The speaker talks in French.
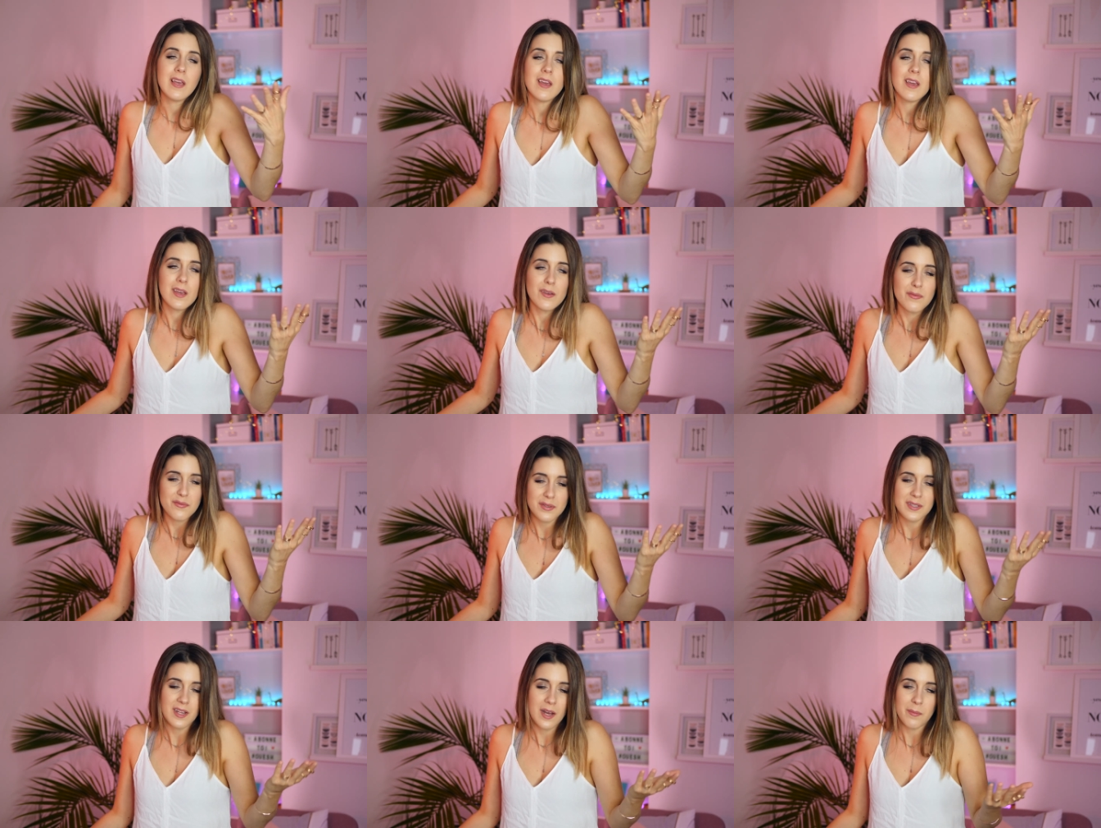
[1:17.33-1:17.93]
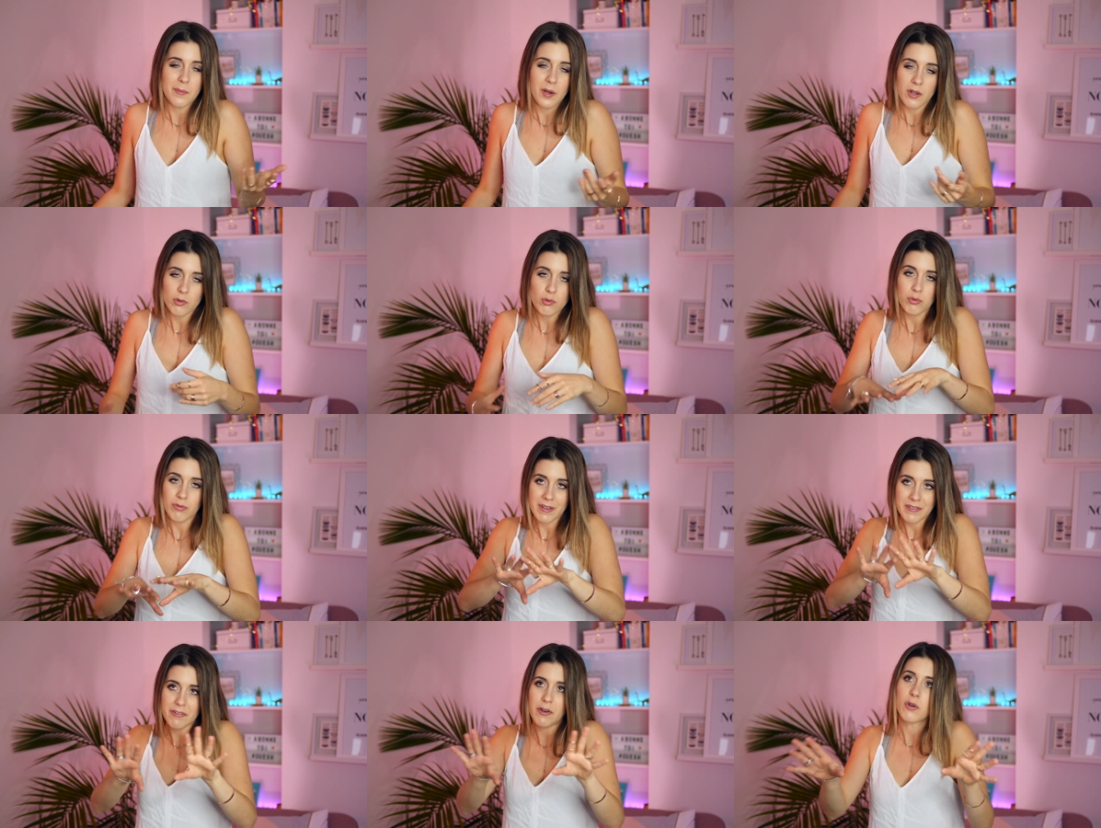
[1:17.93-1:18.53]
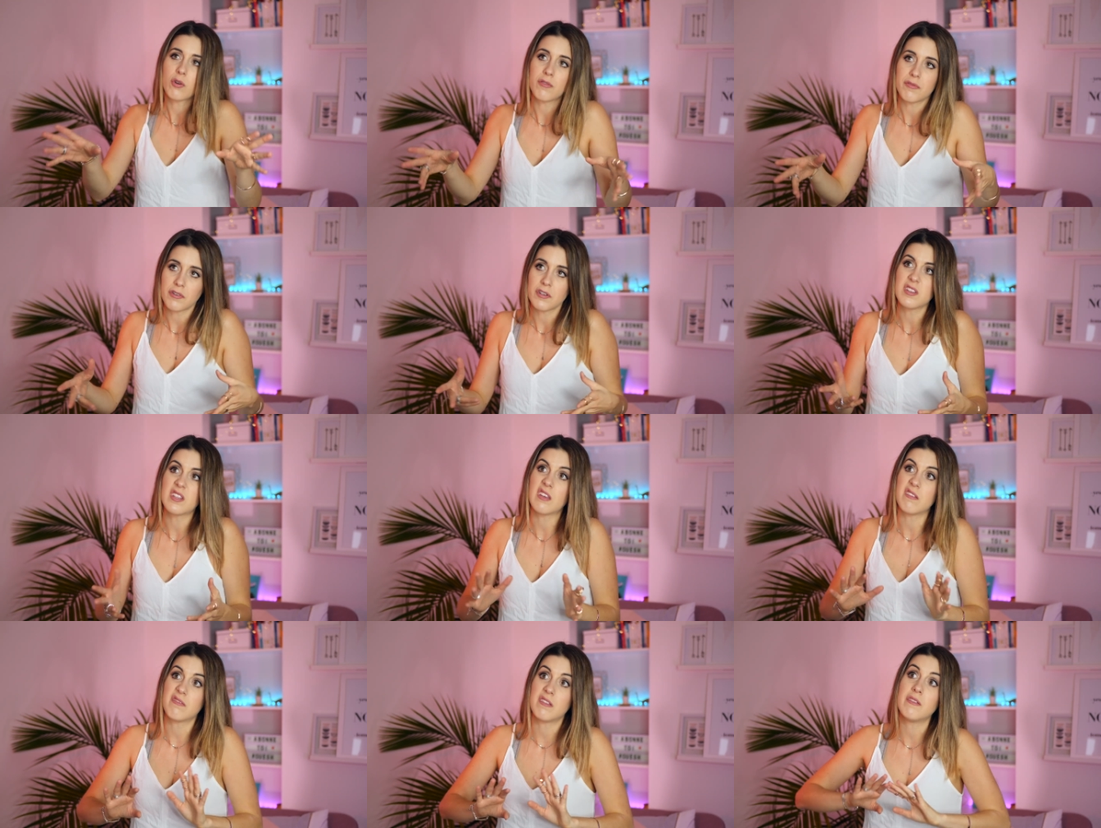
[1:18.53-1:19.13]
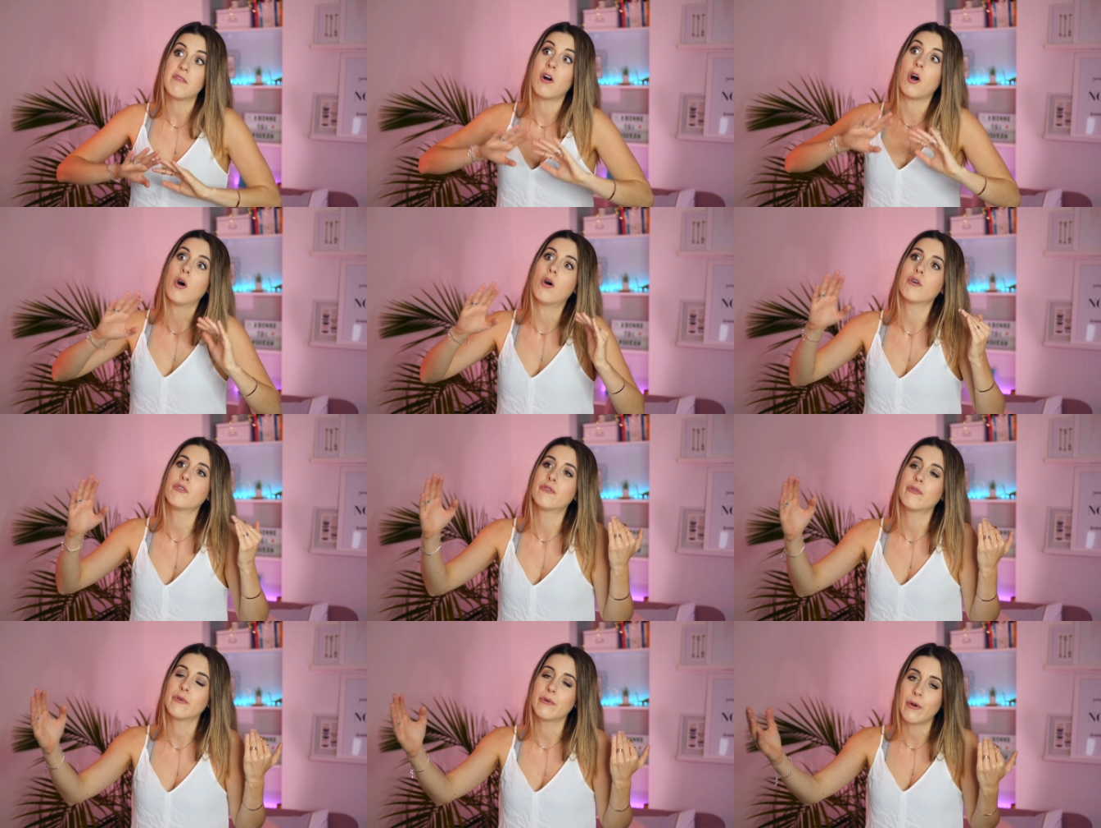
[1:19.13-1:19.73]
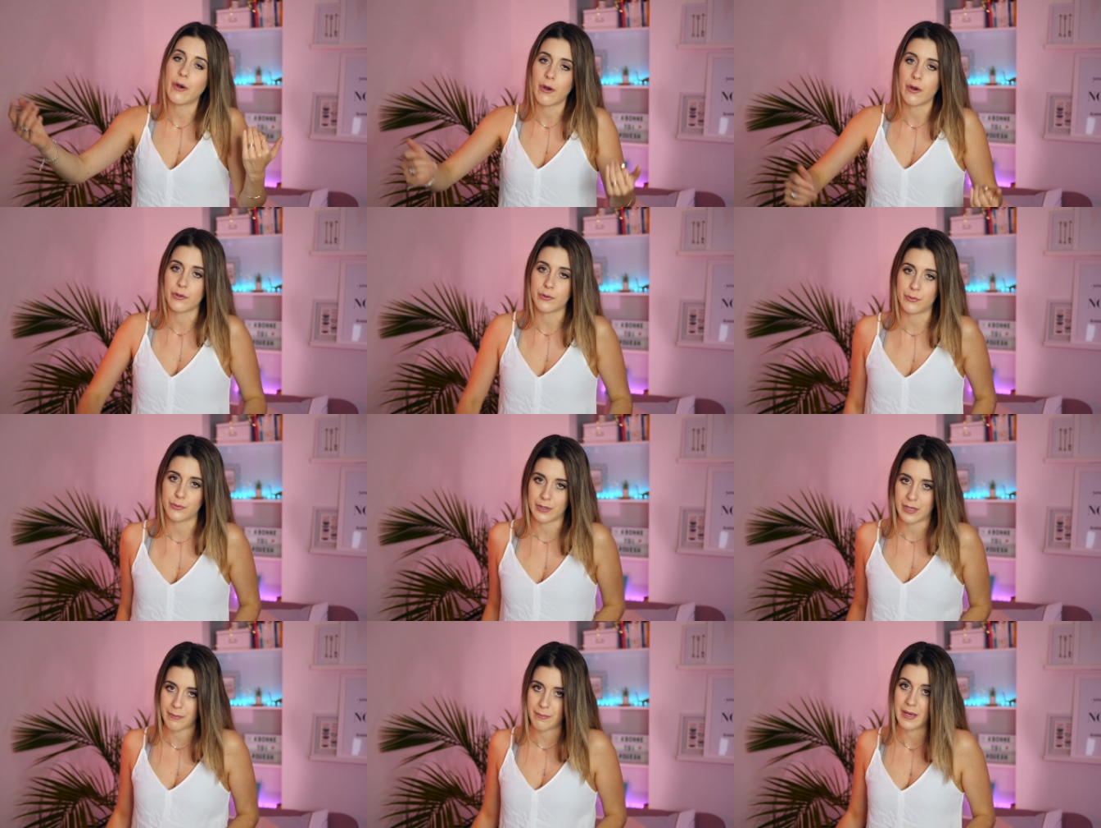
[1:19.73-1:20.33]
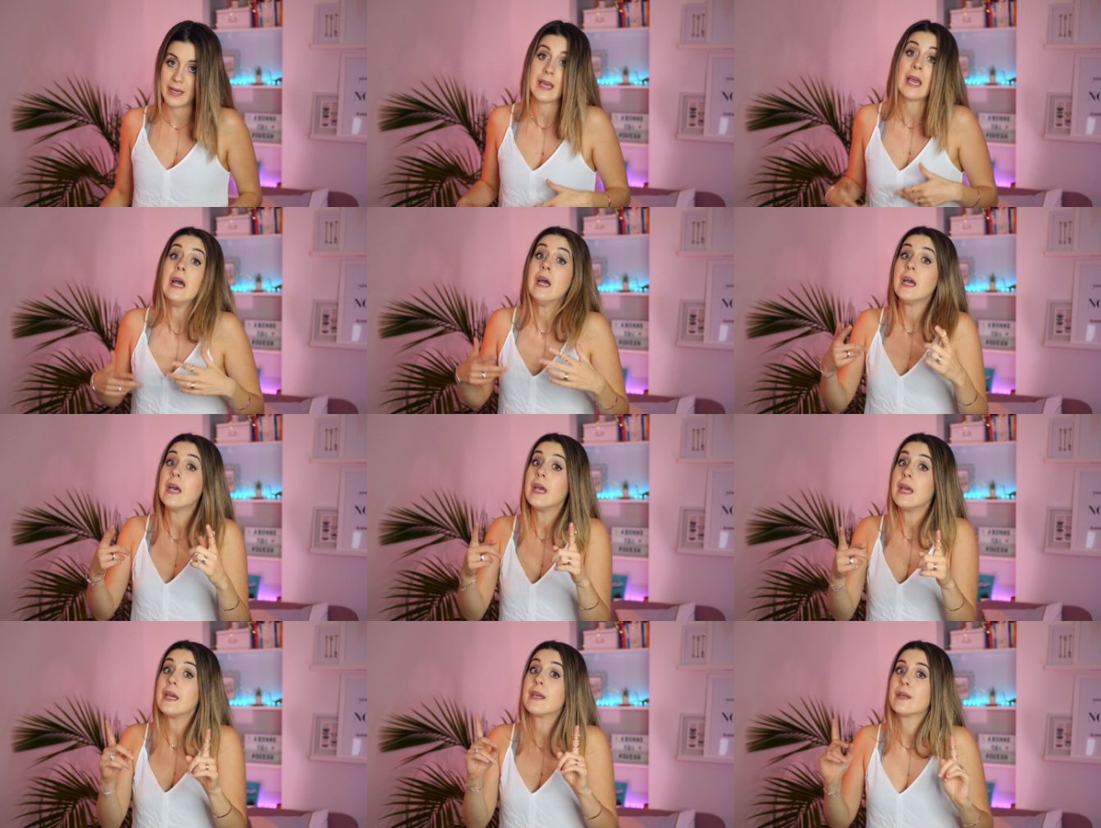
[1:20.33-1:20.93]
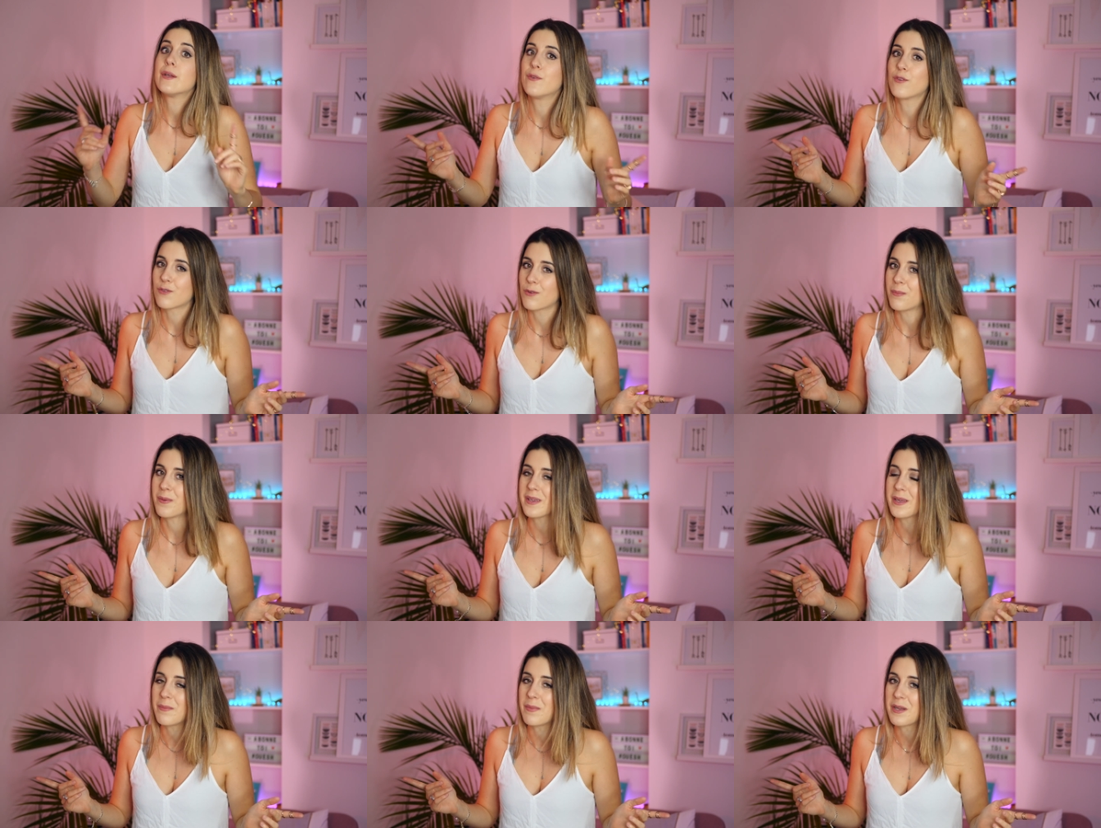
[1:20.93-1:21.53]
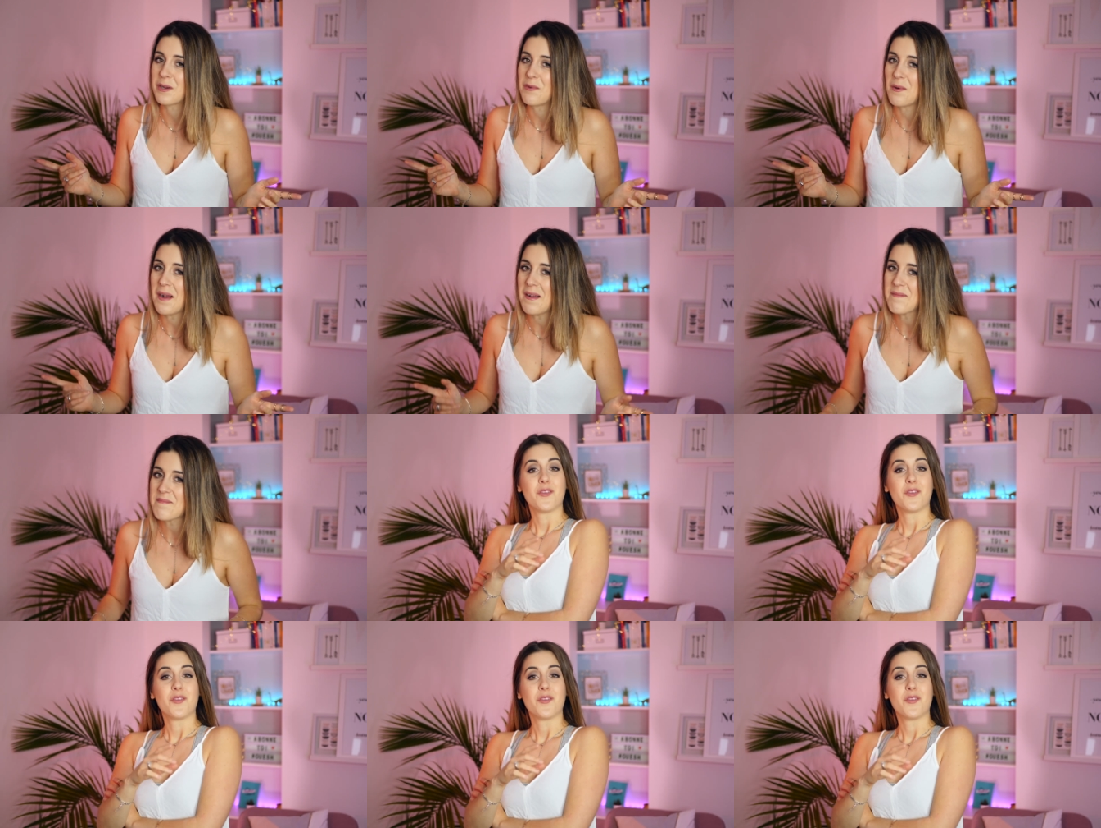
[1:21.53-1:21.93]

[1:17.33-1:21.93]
et évidemment tous les francophones qui vivent en en dehors du Québec et qui ne sont pas québécois,